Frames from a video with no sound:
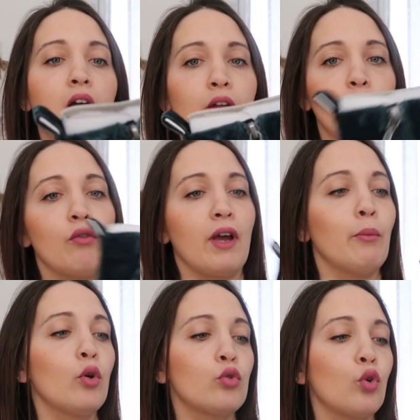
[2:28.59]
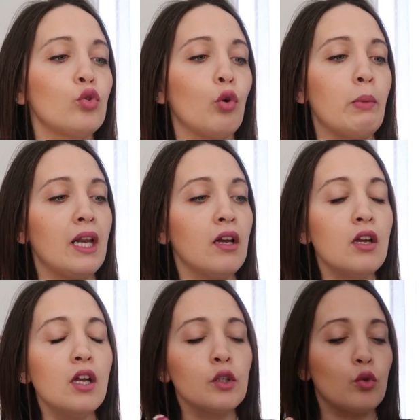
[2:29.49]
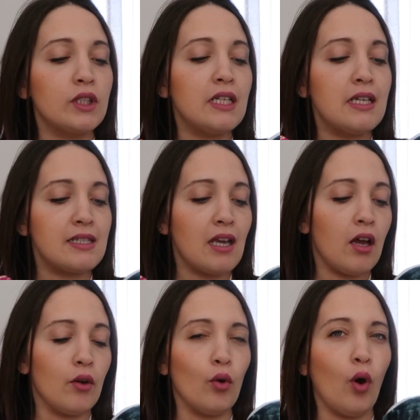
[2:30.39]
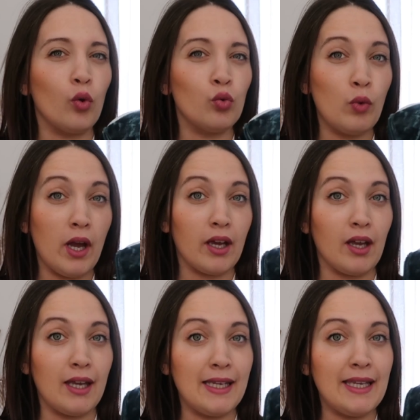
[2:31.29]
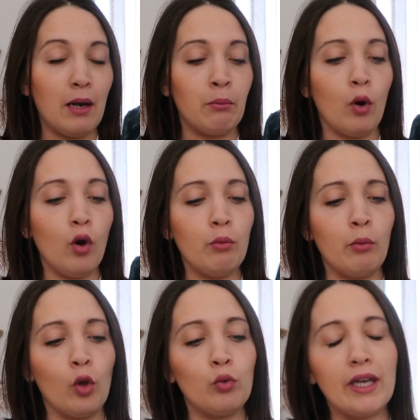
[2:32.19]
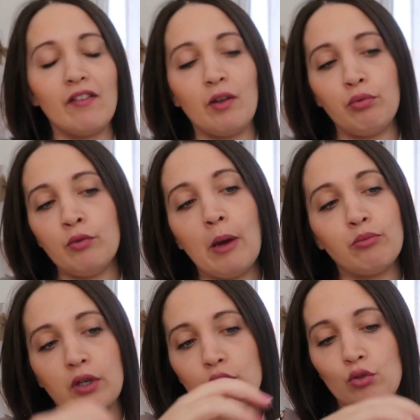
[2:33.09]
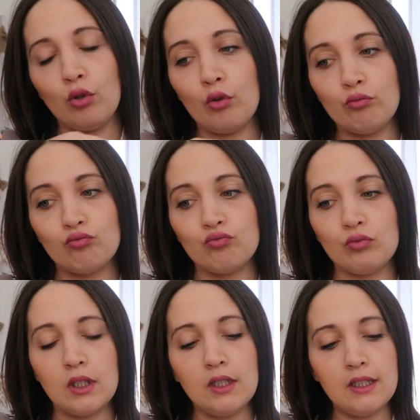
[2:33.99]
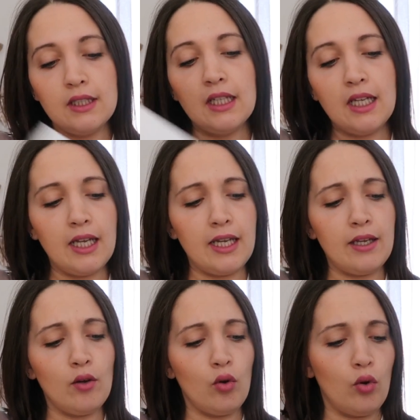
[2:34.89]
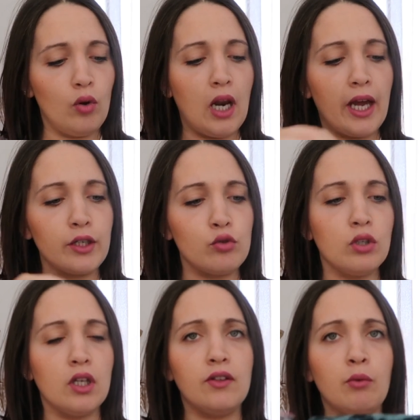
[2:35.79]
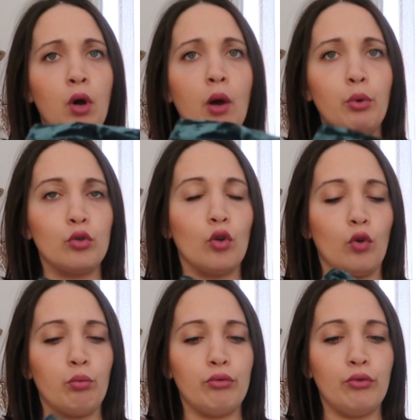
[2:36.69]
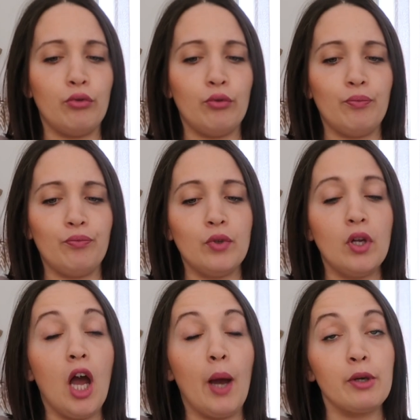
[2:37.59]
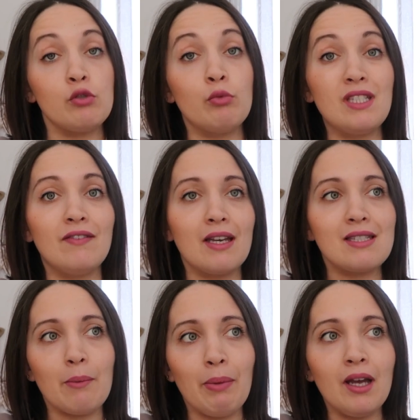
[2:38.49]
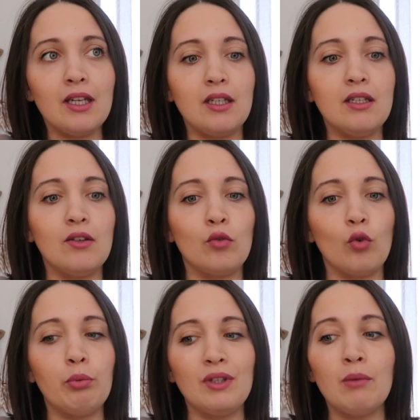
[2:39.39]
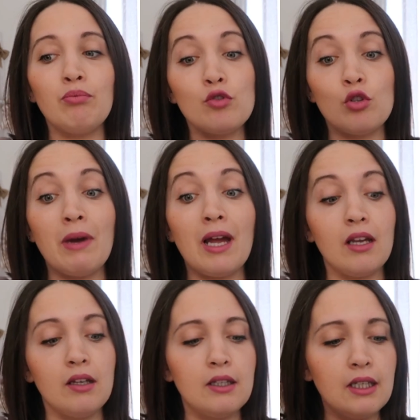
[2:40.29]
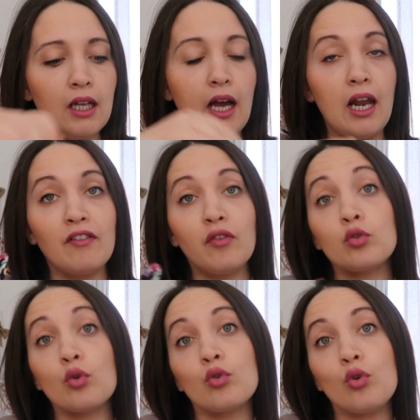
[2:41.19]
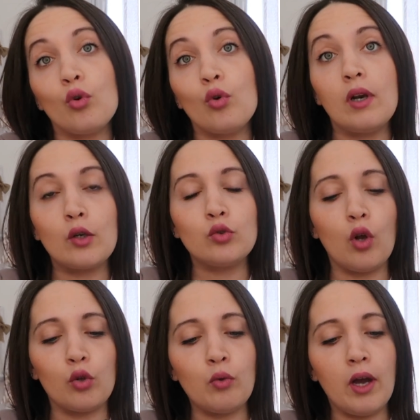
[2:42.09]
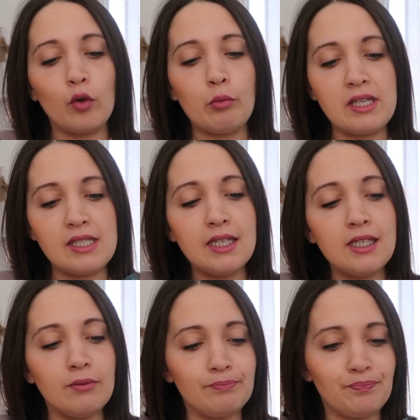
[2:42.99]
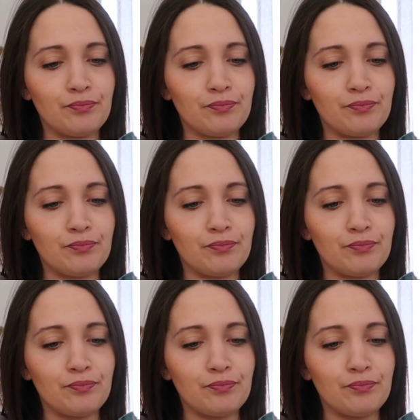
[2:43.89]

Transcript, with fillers: Elles sont vraiment trop trop belles. Donc il les a euh, en noir également, mais en noir il n'y avait plus ma pointure. Et euh, la réduque était moins importante en plus. Après je me dis vert sapin, ils ont peut-être plus de mal à la vendre que la couleur noire basique.